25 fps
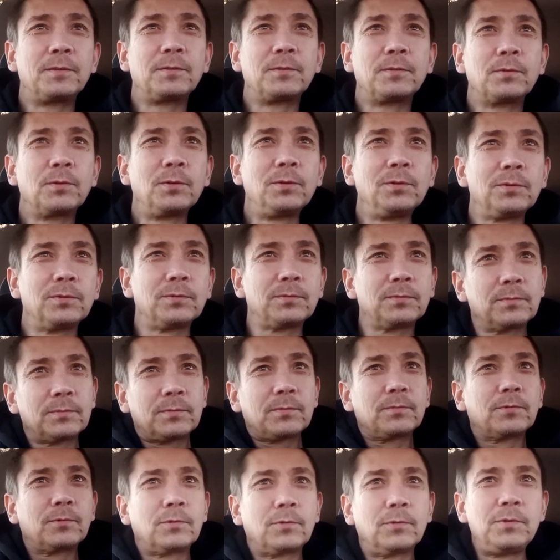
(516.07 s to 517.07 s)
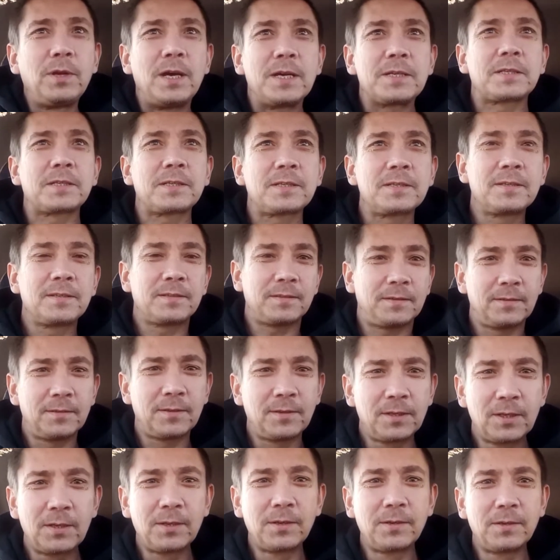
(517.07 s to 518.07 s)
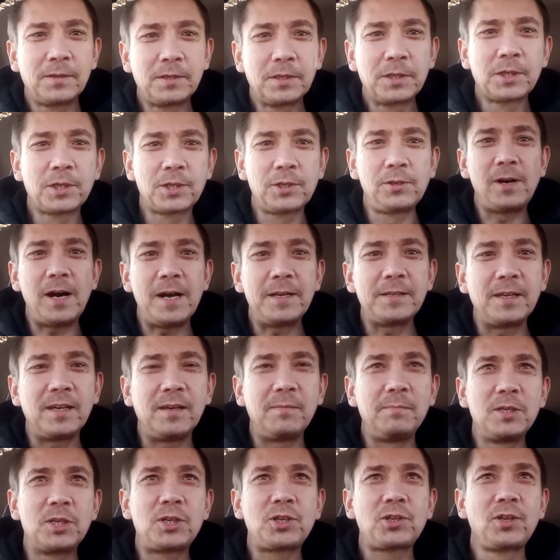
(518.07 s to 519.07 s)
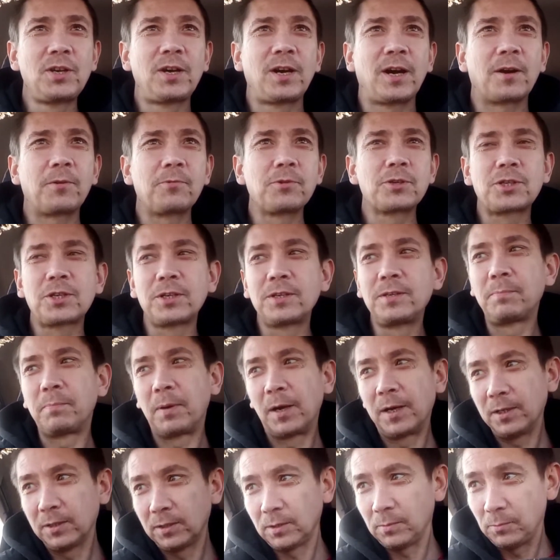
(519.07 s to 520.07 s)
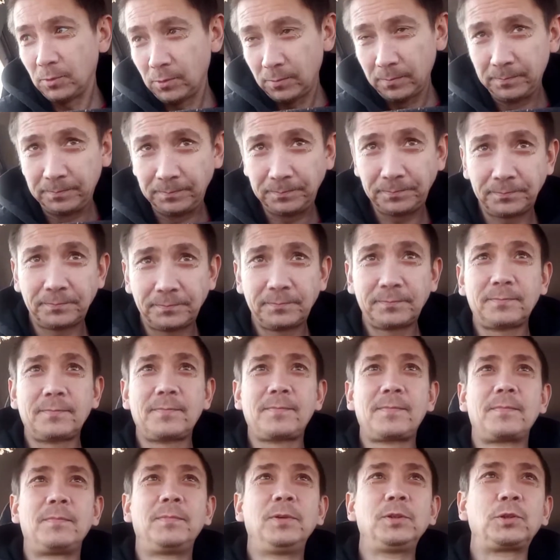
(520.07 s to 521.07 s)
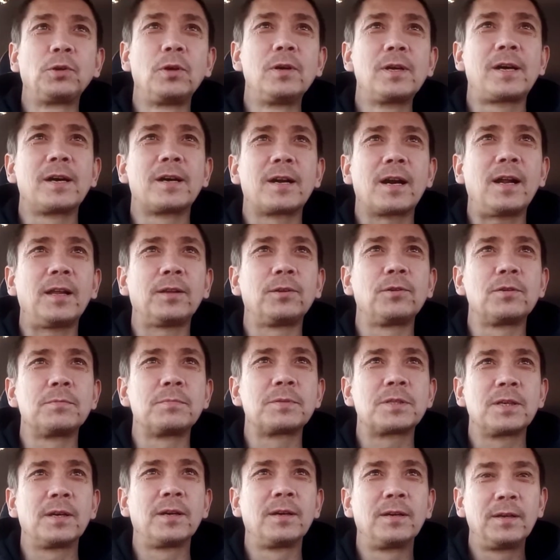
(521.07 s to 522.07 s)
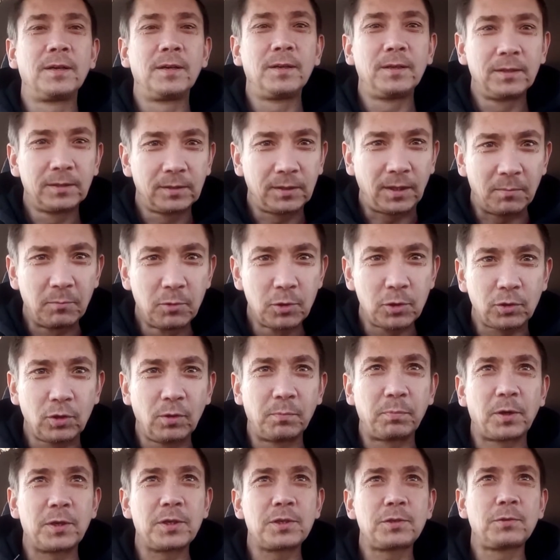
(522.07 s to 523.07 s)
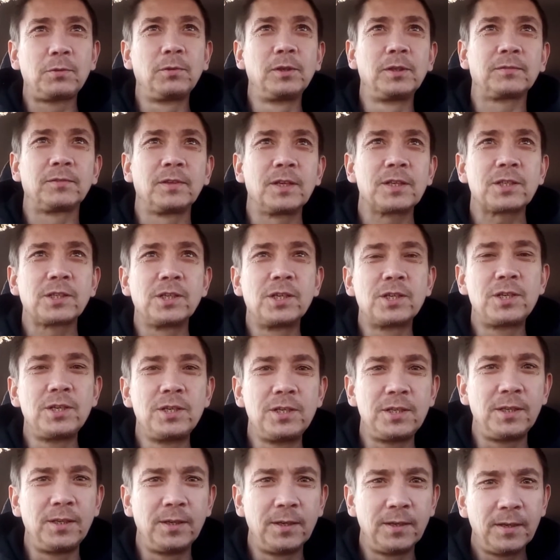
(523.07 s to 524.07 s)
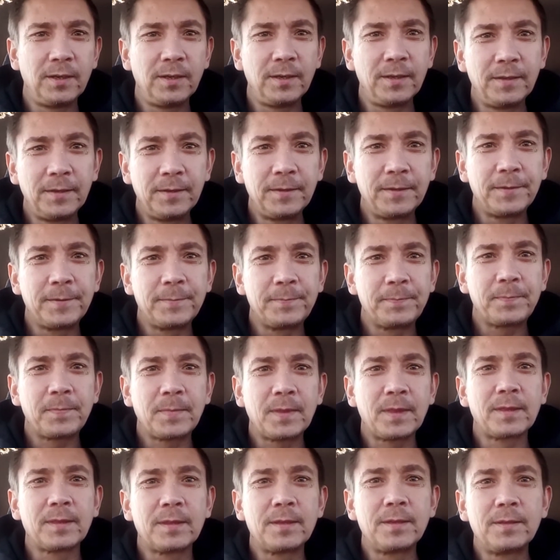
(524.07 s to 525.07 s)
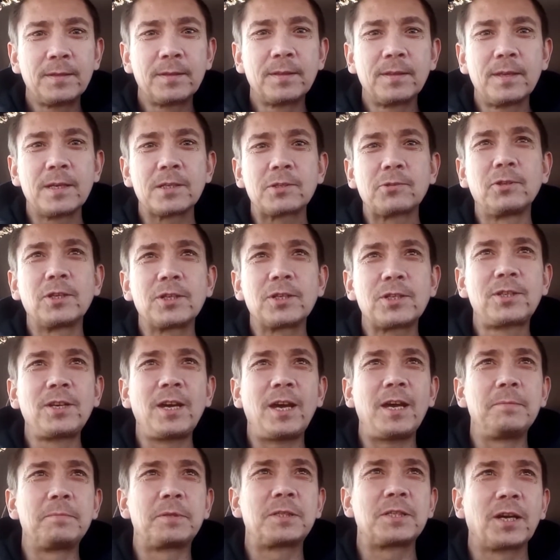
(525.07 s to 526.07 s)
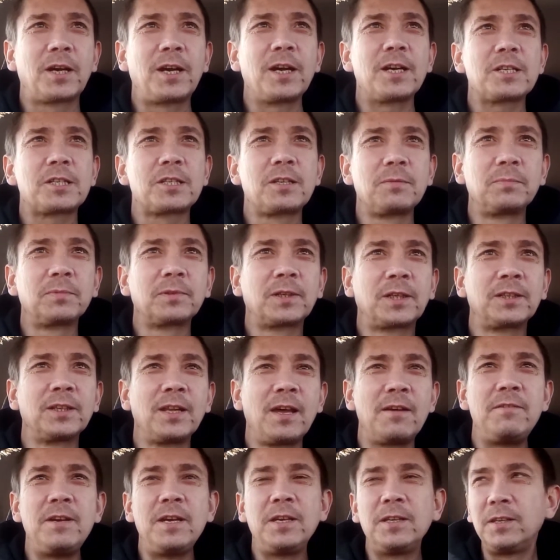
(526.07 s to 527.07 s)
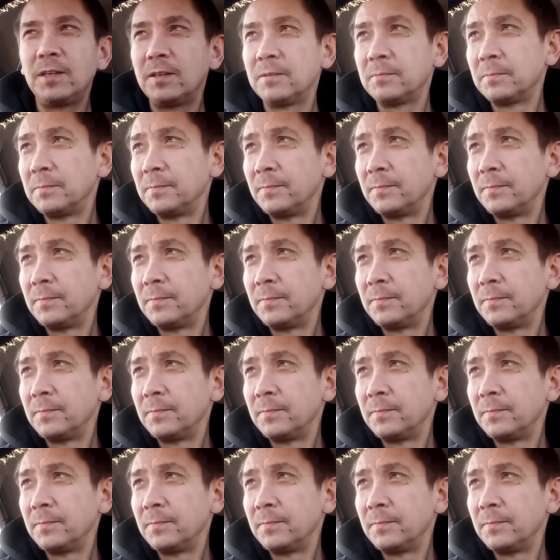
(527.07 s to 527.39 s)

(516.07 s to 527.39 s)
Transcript: Ну, у нас желания, и мечты хорошие, поэтому мы только радуемся тому, что происходит в нашей жизни, наслаждаемся каждым мгновением.